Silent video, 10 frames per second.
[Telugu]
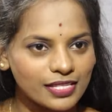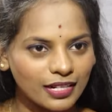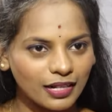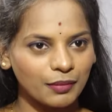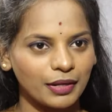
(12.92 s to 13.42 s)

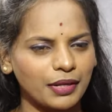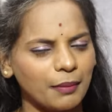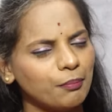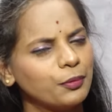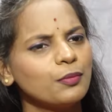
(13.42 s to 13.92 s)
బేసిక్గా మనం
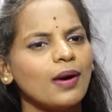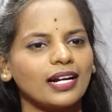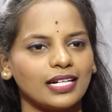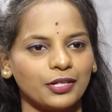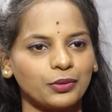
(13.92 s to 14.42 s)
ఎప్పుడు
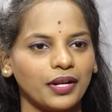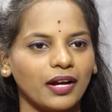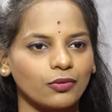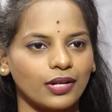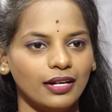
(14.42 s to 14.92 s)
మాట్లాడుకున్నా
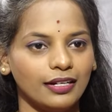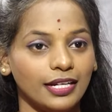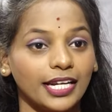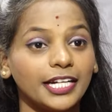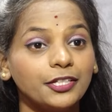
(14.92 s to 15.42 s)
కూడా
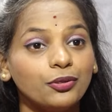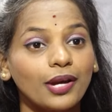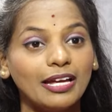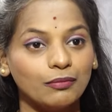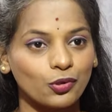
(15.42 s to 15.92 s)
నెగిటివ్
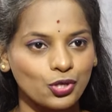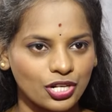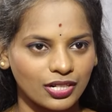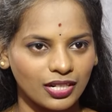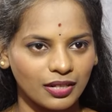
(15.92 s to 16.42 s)

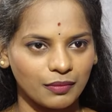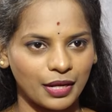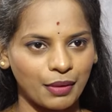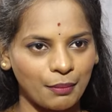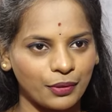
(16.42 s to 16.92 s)
ఎమోషన్ని
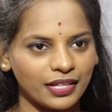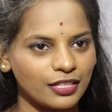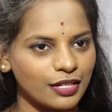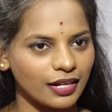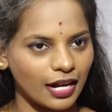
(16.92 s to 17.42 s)
మనం
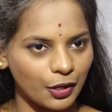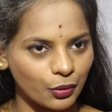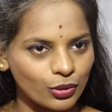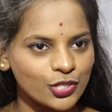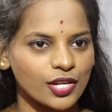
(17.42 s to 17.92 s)
ఎప్పుడైతే
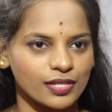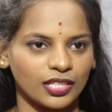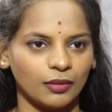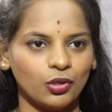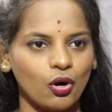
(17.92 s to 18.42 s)
కంట్రోల్
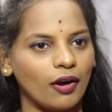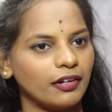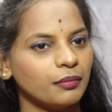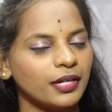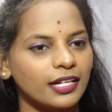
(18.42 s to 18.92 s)
చేస్తామో
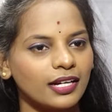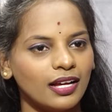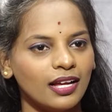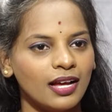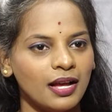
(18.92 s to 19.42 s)
ఆటోమేటిక్గా
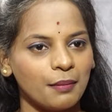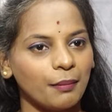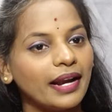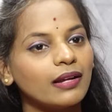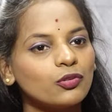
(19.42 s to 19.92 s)

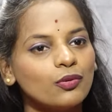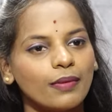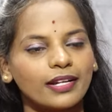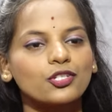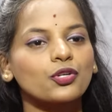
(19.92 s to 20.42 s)
మనము
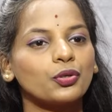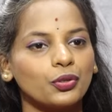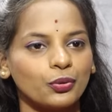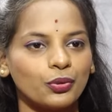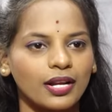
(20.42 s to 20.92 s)
మన
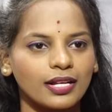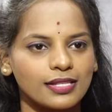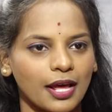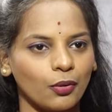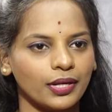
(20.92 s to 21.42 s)
చుట్టూ ఉన్న
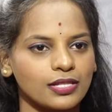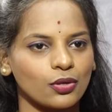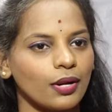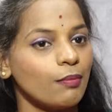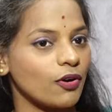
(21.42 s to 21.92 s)
సరౌండింగ్స్
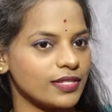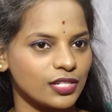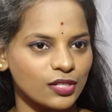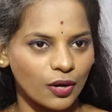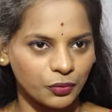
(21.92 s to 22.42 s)
కూడా
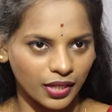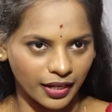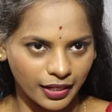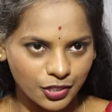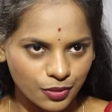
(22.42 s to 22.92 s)
పాజిటివ్
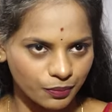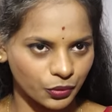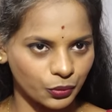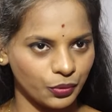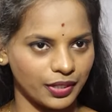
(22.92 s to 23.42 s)
అవుతాయి అని
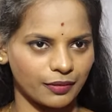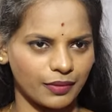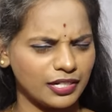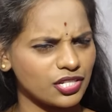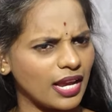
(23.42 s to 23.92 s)
చెప్తూ ఉంటారు
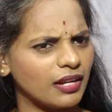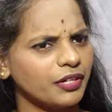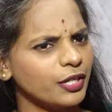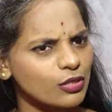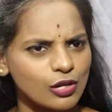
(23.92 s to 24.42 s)
అండ్ చాలా
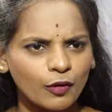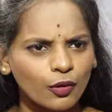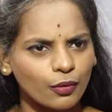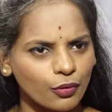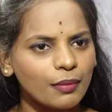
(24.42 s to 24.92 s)
వీడియోస్లో
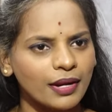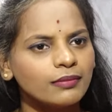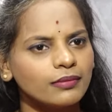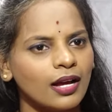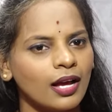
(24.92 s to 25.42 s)
కూడా మనం